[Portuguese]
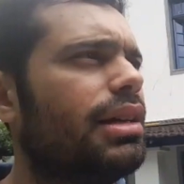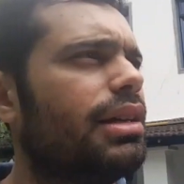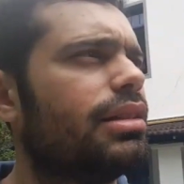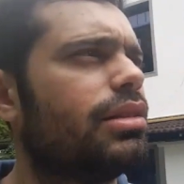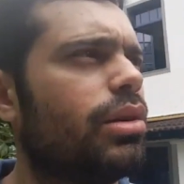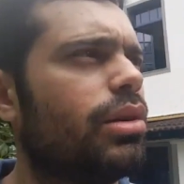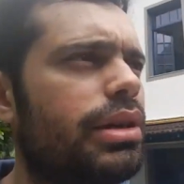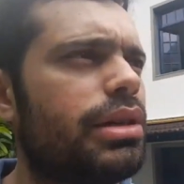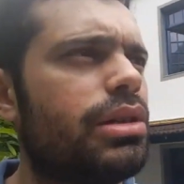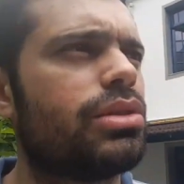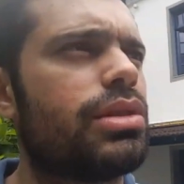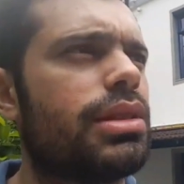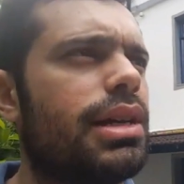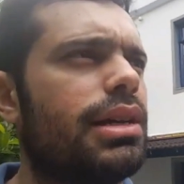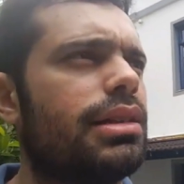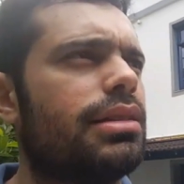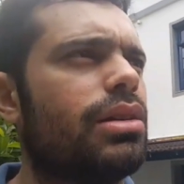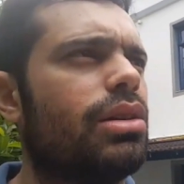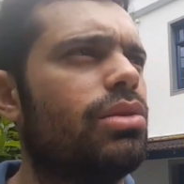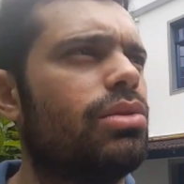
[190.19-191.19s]
Então é isso,
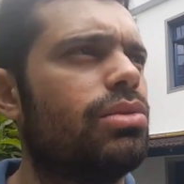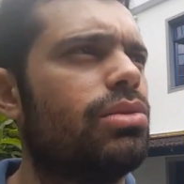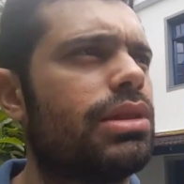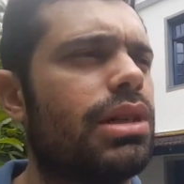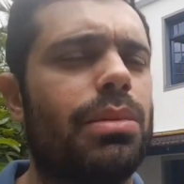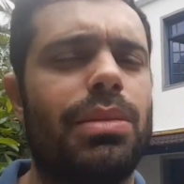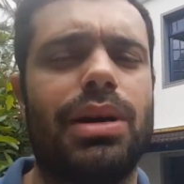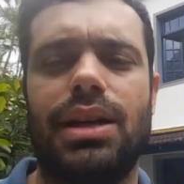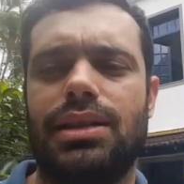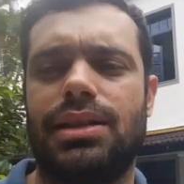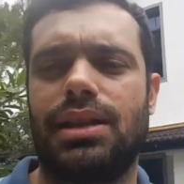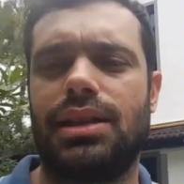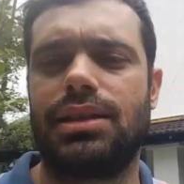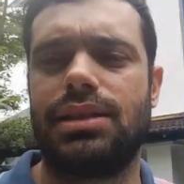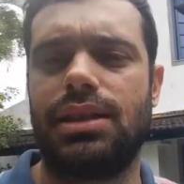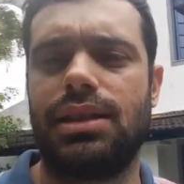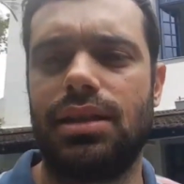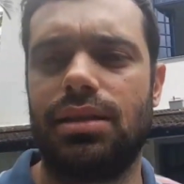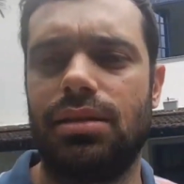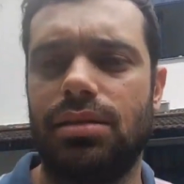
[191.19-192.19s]
tá? Então o trabalho está
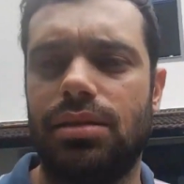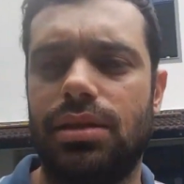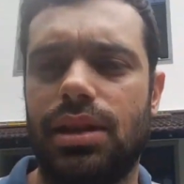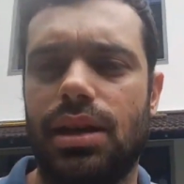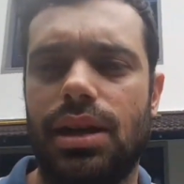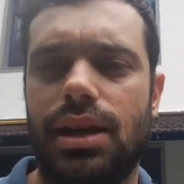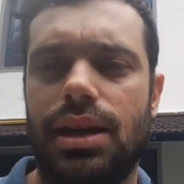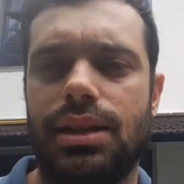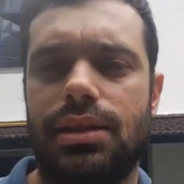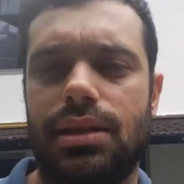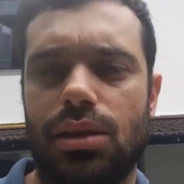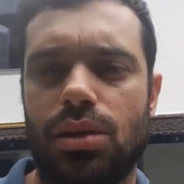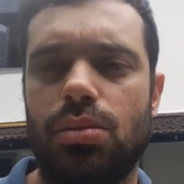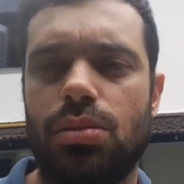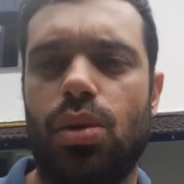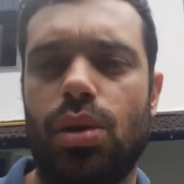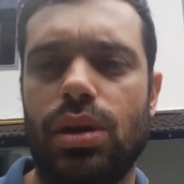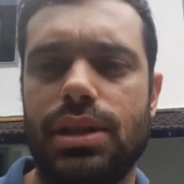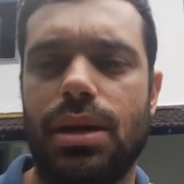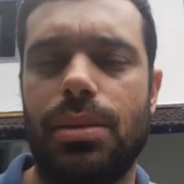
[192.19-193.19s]
andando, tá tendo um
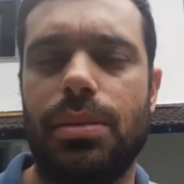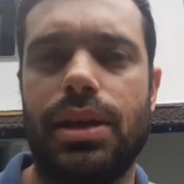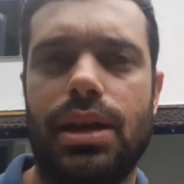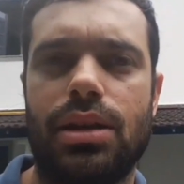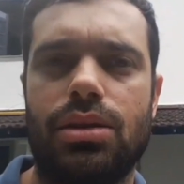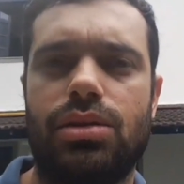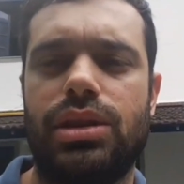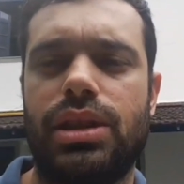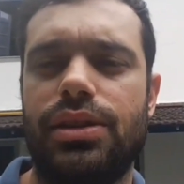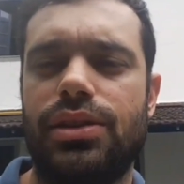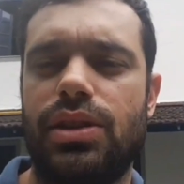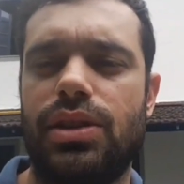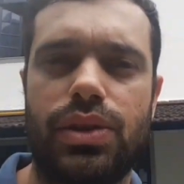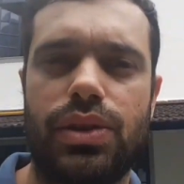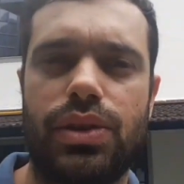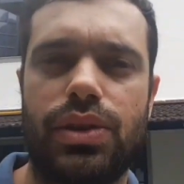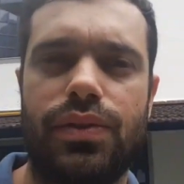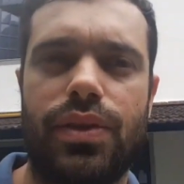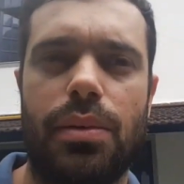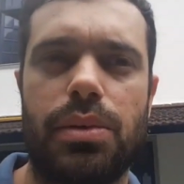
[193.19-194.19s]
bom andamento.
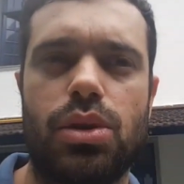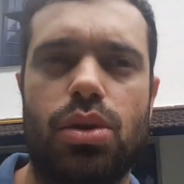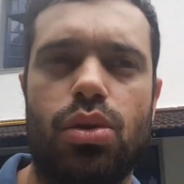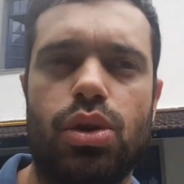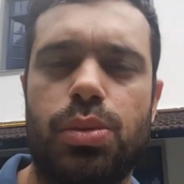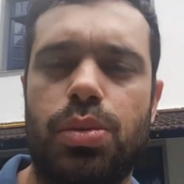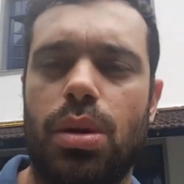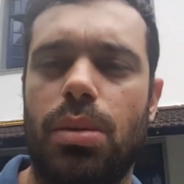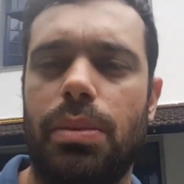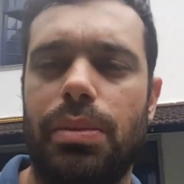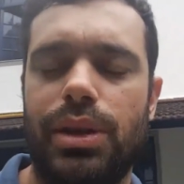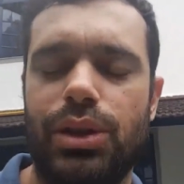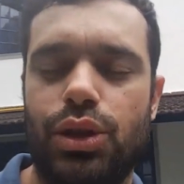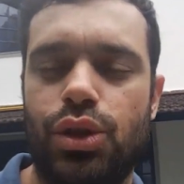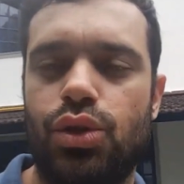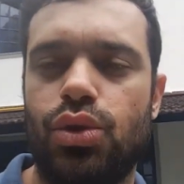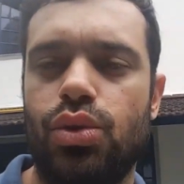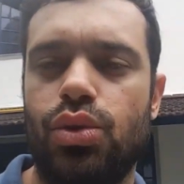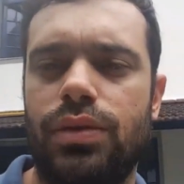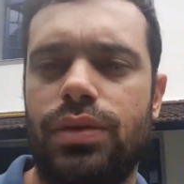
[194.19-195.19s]
Tivemos alguns problemas de
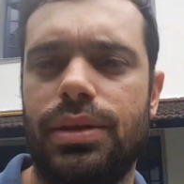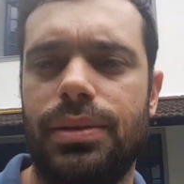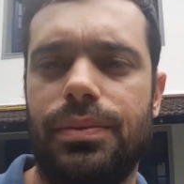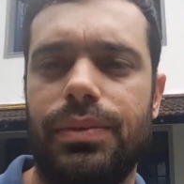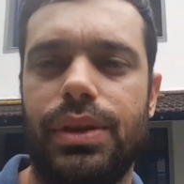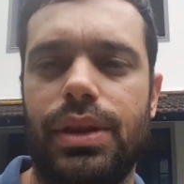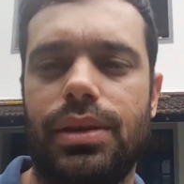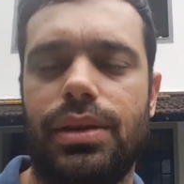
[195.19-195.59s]
chuva